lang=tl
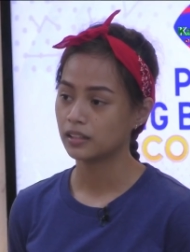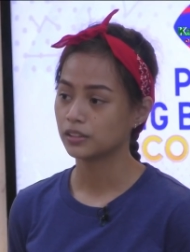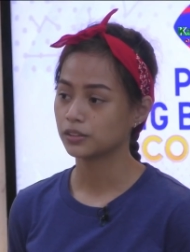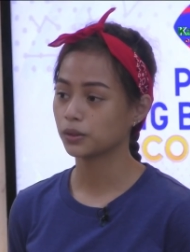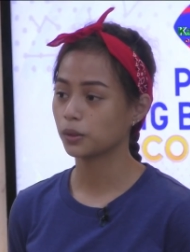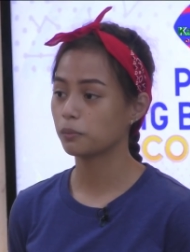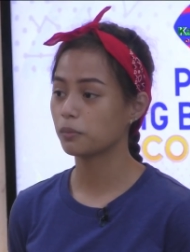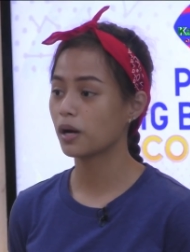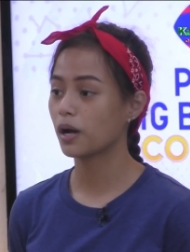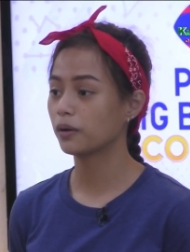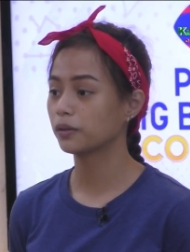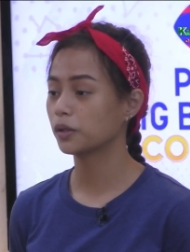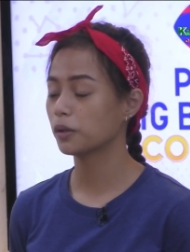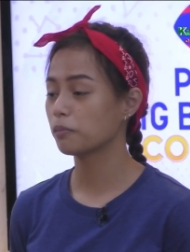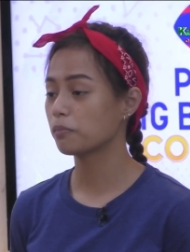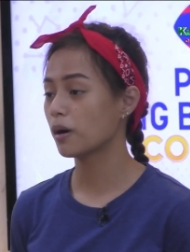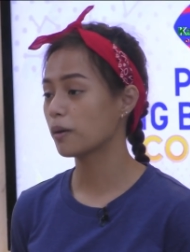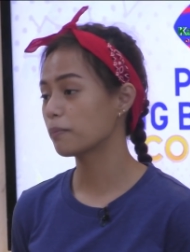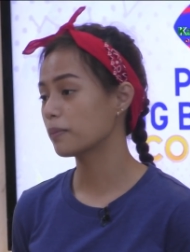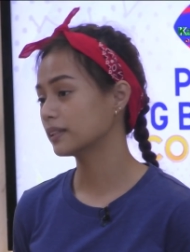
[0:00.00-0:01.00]
sobra ako
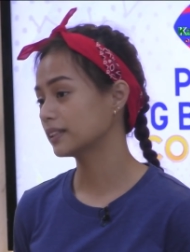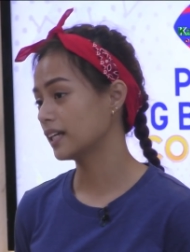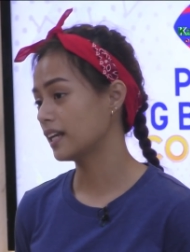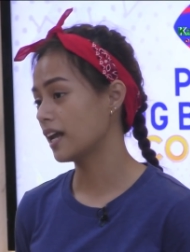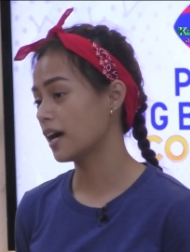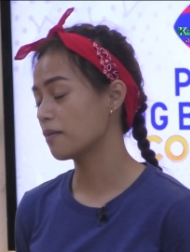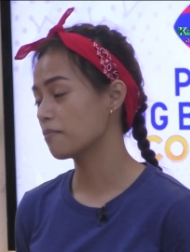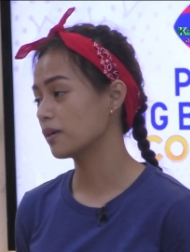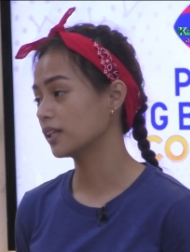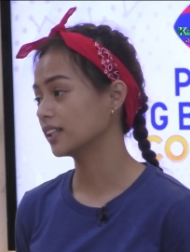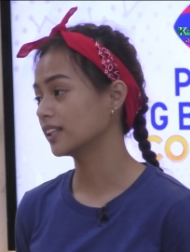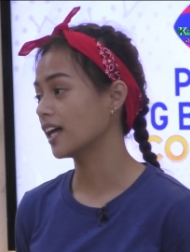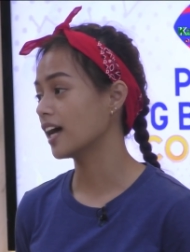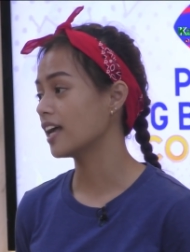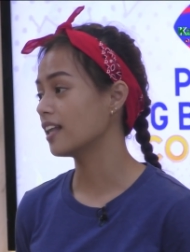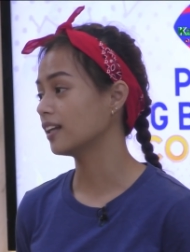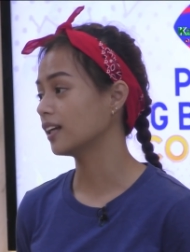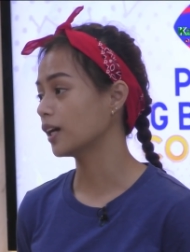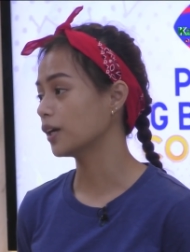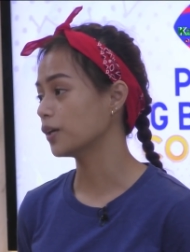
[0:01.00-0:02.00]
nagpapasalamat
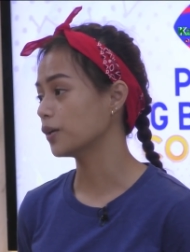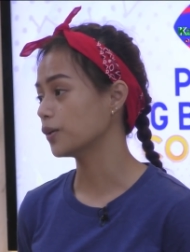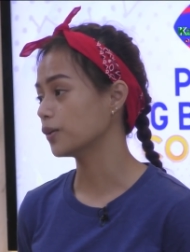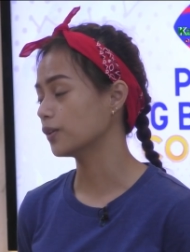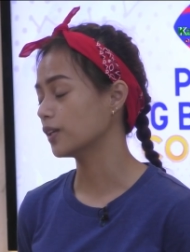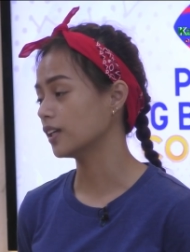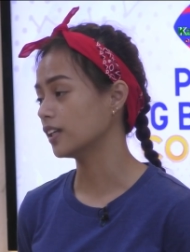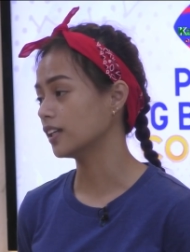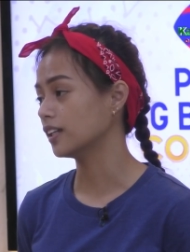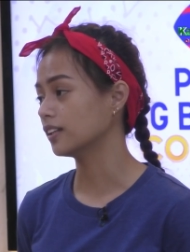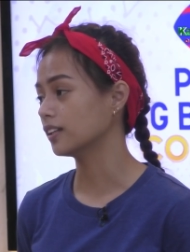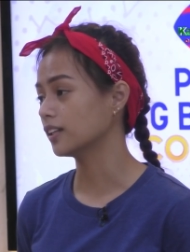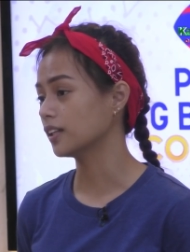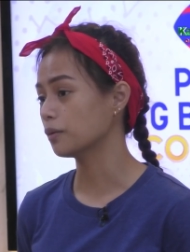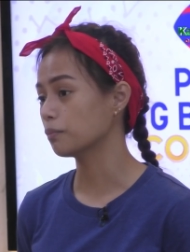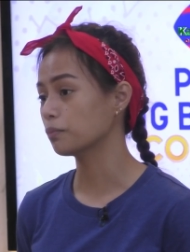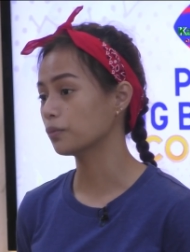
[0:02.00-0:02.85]
dahil kayo yung naging team